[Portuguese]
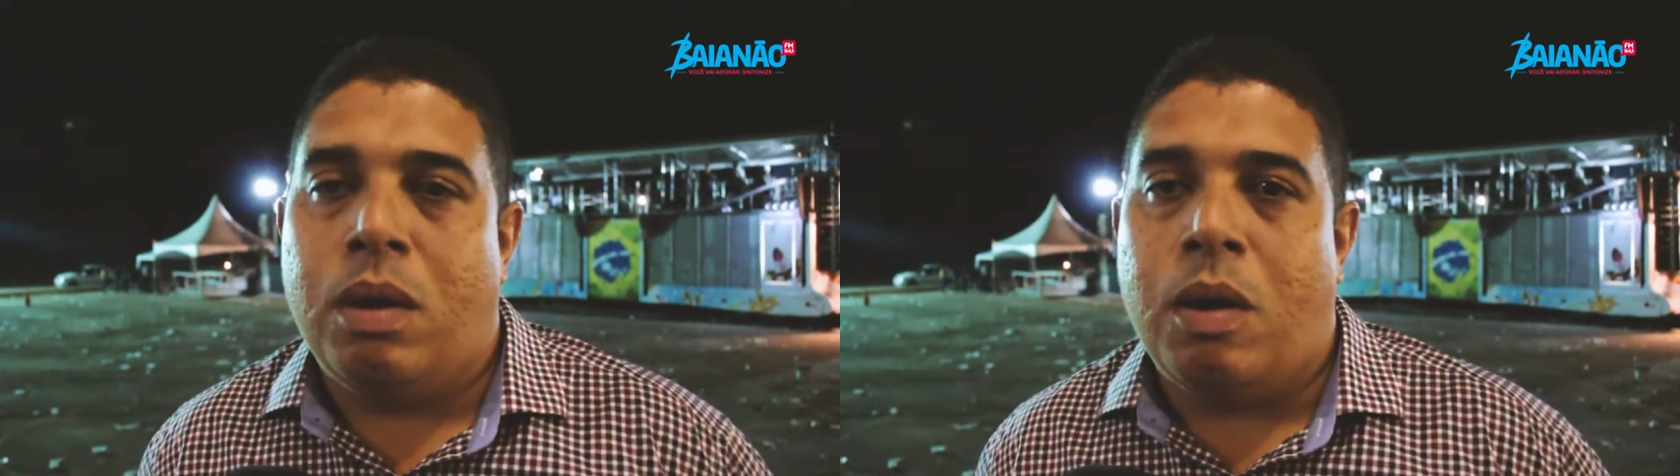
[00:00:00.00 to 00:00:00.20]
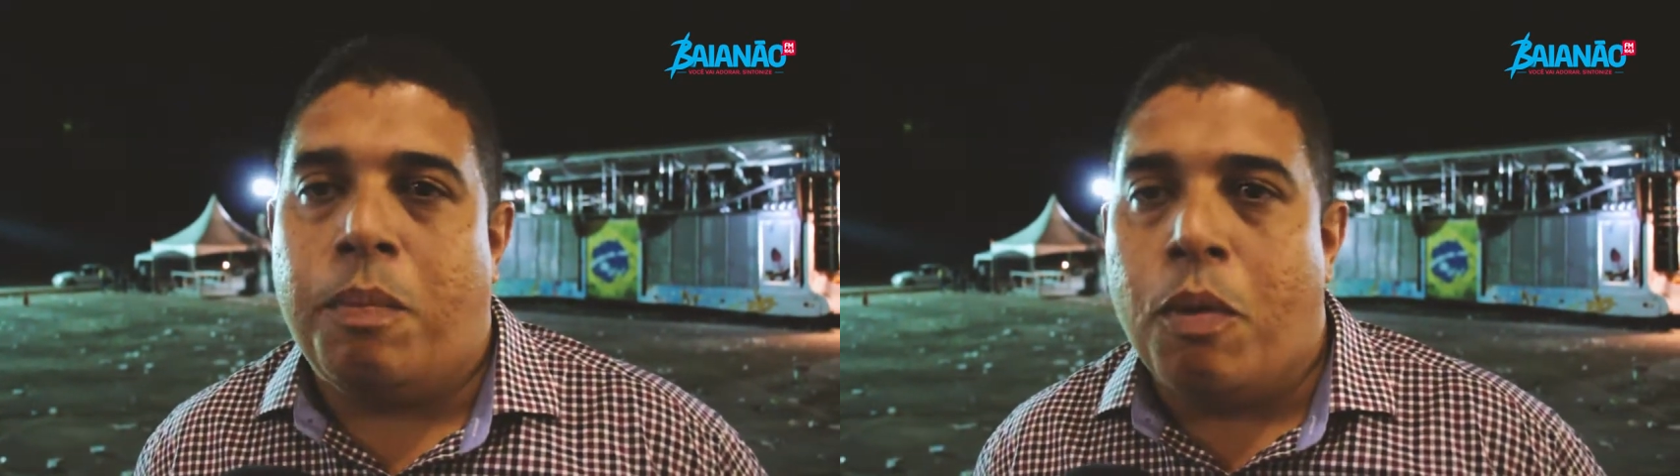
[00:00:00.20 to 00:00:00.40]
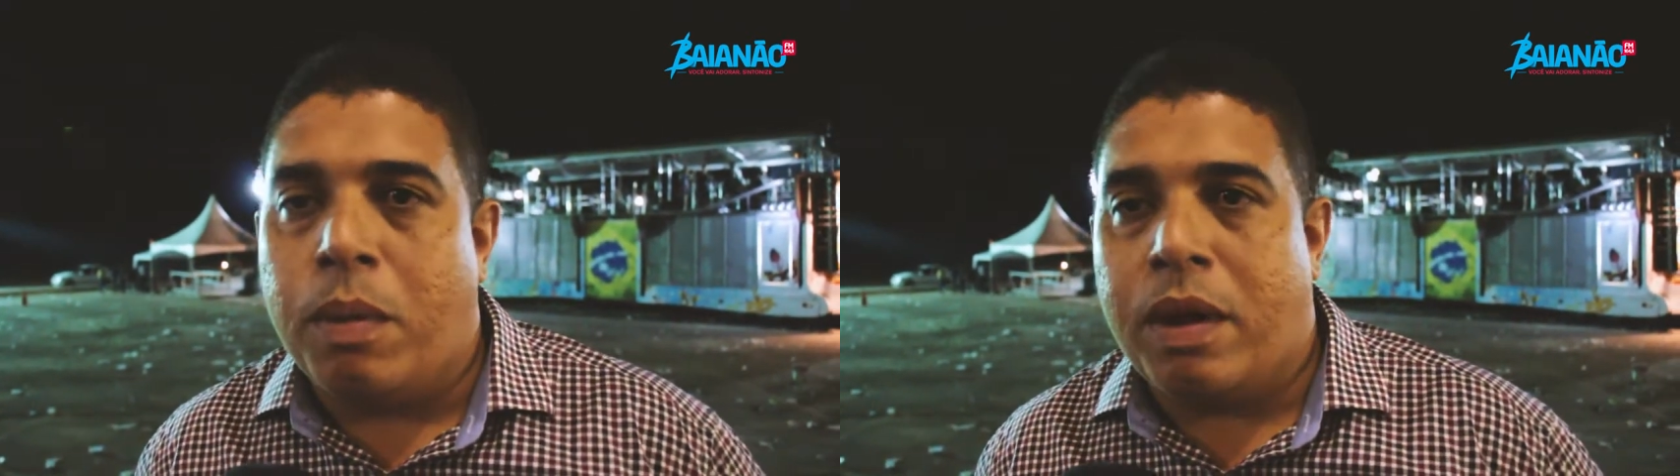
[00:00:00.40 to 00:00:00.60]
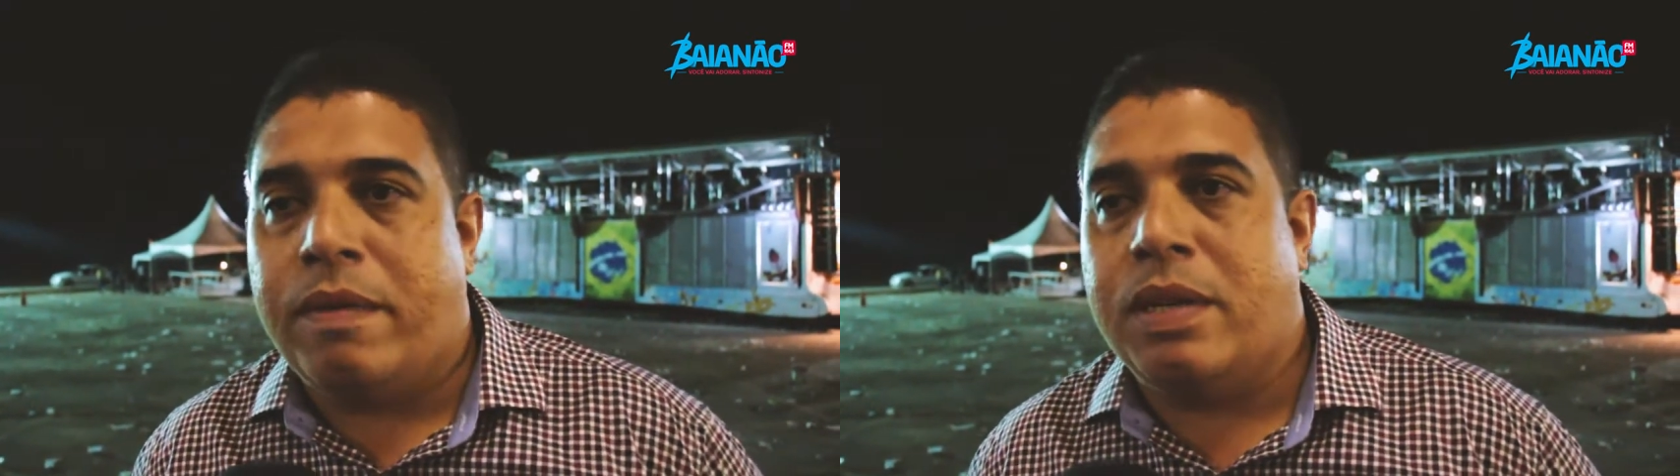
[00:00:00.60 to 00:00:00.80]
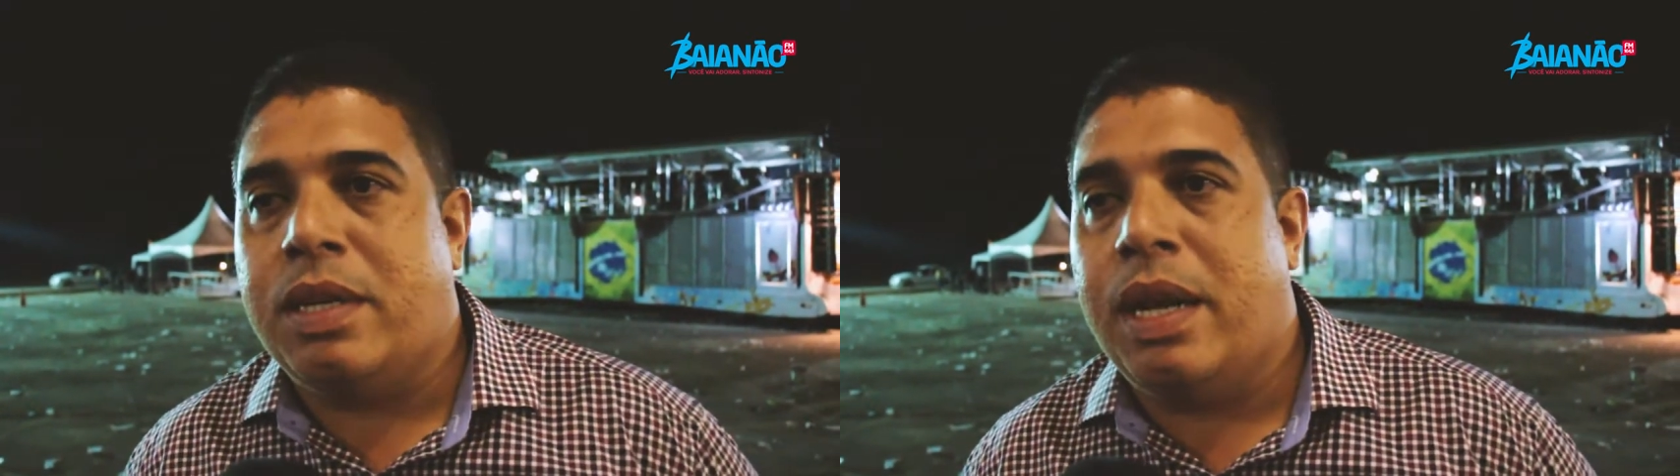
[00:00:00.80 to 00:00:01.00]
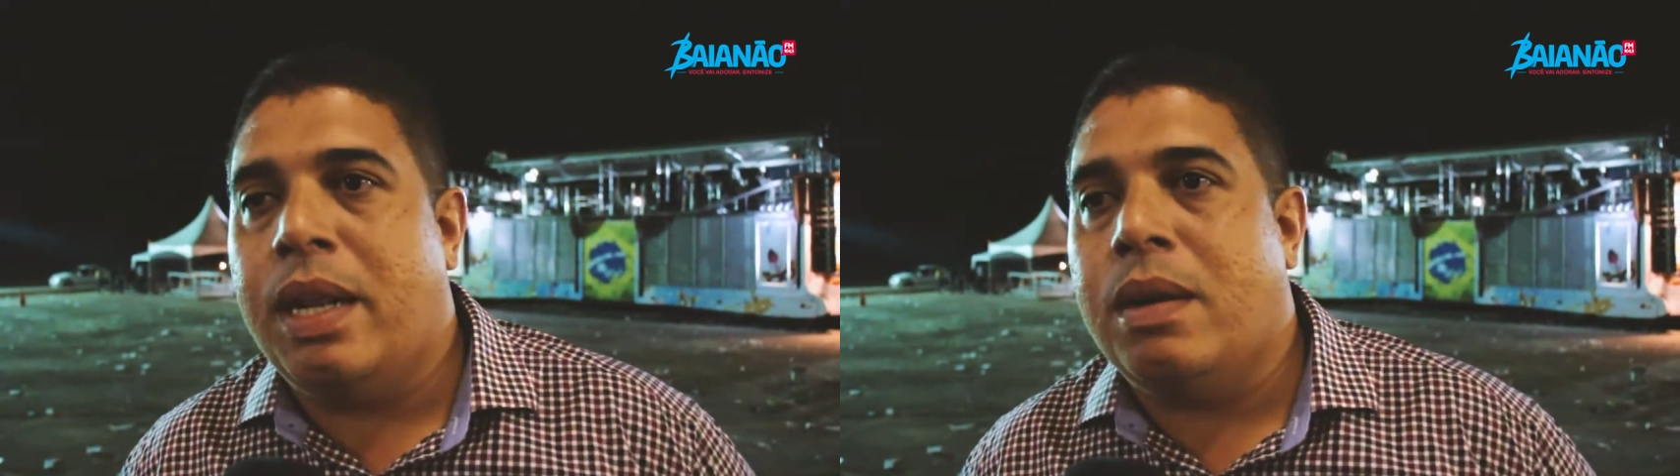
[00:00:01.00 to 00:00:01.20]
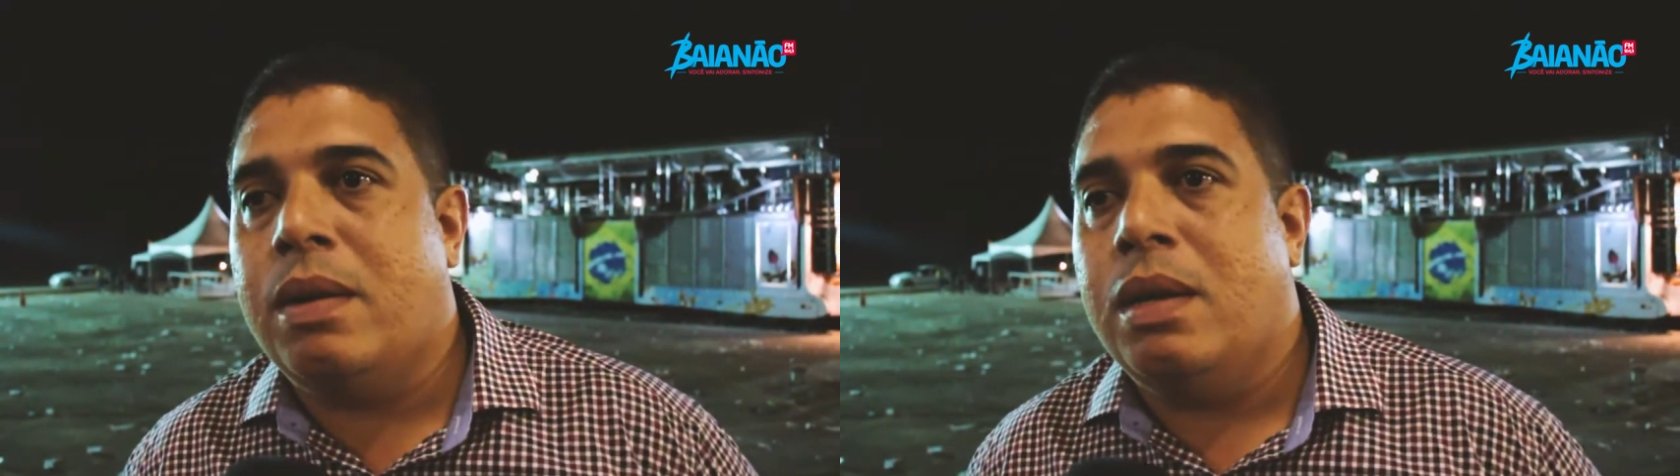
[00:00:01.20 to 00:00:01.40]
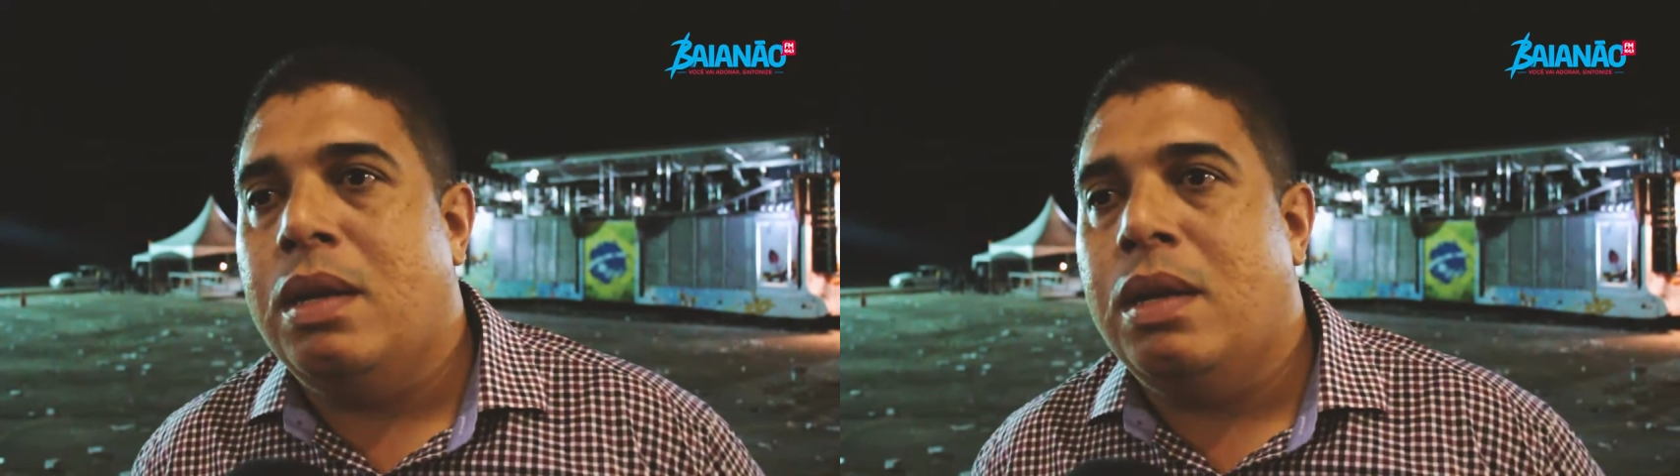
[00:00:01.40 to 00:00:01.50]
ao público evangélico